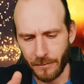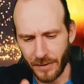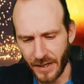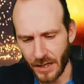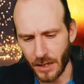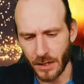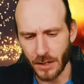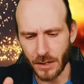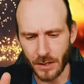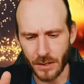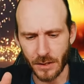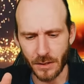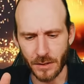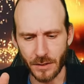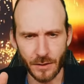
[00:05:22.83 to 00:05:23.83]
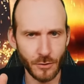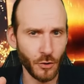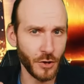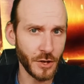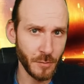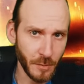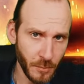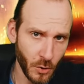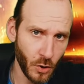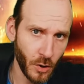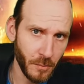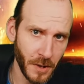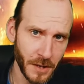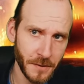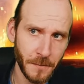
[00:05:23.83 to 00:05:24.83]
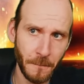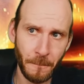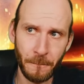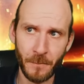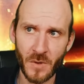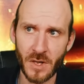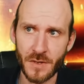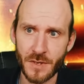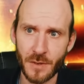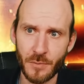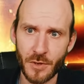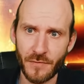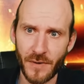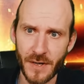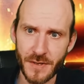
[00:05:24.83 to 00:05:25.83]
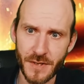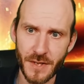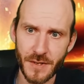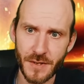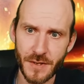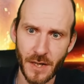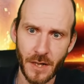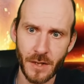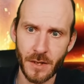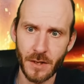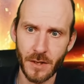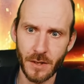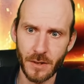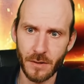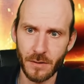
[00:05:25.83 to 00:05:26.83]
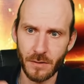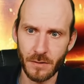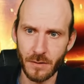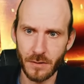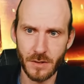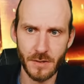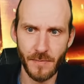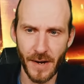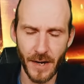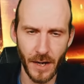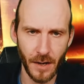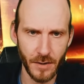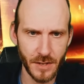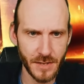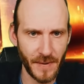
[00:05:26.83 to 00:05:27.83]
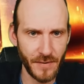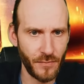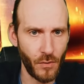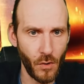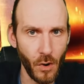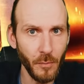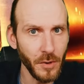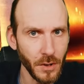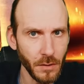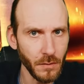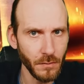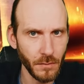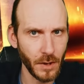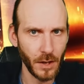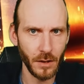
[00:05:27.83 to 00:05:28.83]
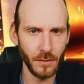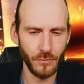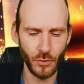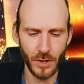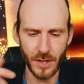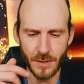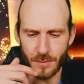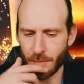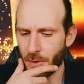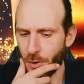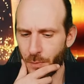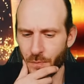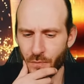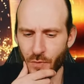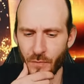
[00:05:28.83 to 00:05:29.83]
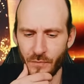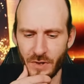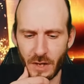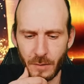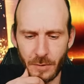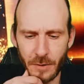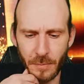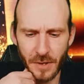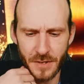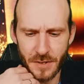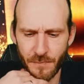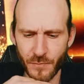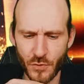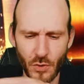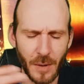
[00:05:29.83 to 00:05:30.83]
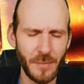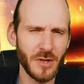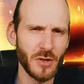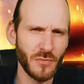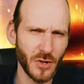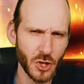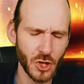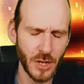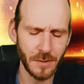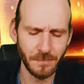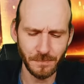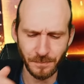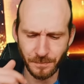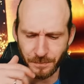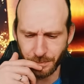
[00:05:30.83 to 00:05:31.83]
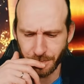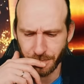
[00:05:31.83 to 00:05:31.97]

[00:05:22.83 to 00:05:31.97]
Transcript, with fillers: Wer äh, noch nicht mitbekommen hat, es gibt quasi jetzt dann äh, äh zwei, zwei Formen, ja, würde ich jetzt mal behaupten, vom VIP-Pass. So habe ich das verstanden.